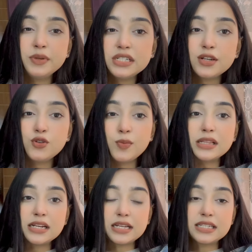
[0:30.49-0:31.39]
বিশেষ
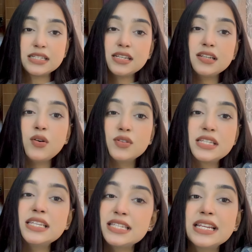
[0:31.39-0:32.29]
উপাদান আছে সেটা
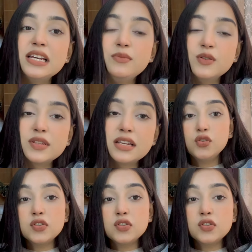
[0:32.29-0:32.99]
হচ্ছে স্নেইল মিউসিন